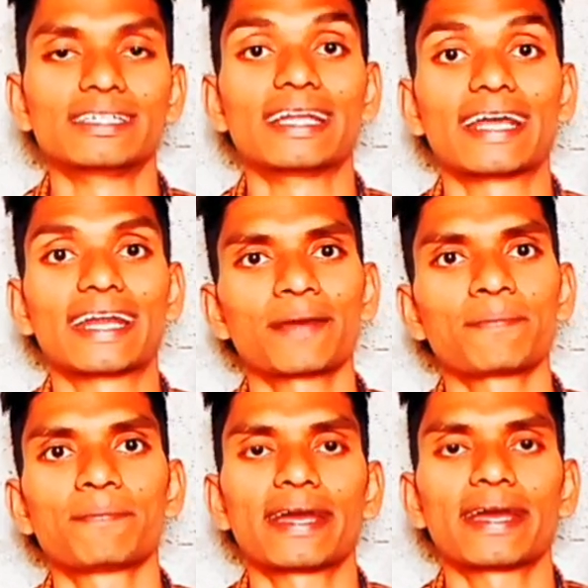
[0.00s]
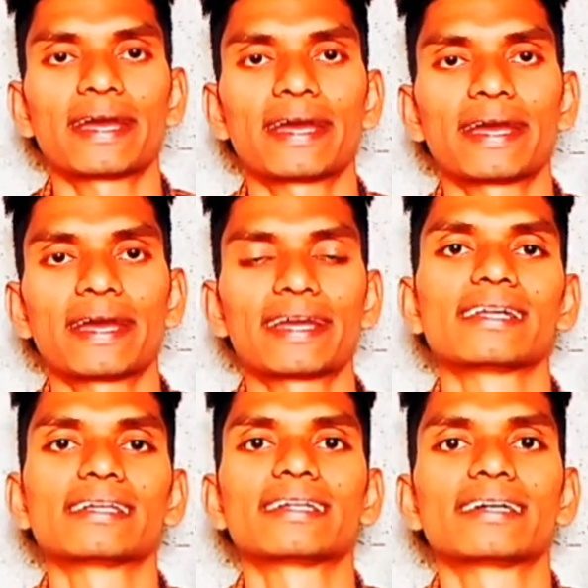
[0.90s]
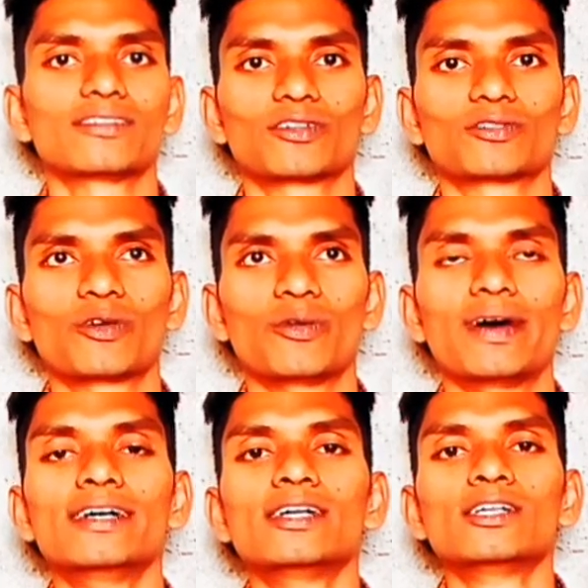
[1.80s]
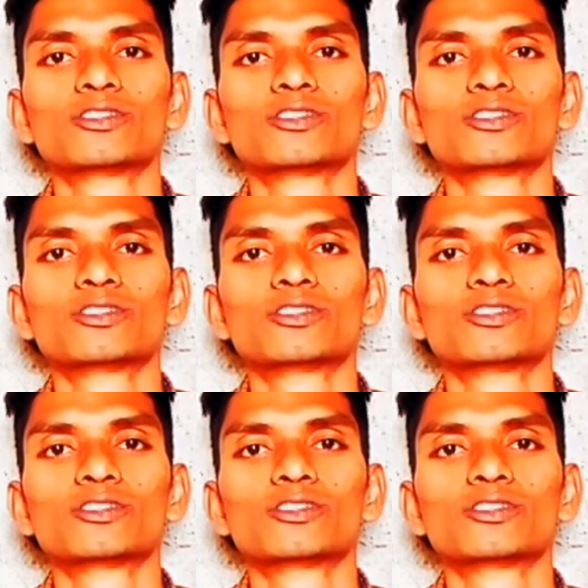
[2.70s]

மாடு வந்து நிறைய பயன்களை தருதுன்னு சொல்லுவேன்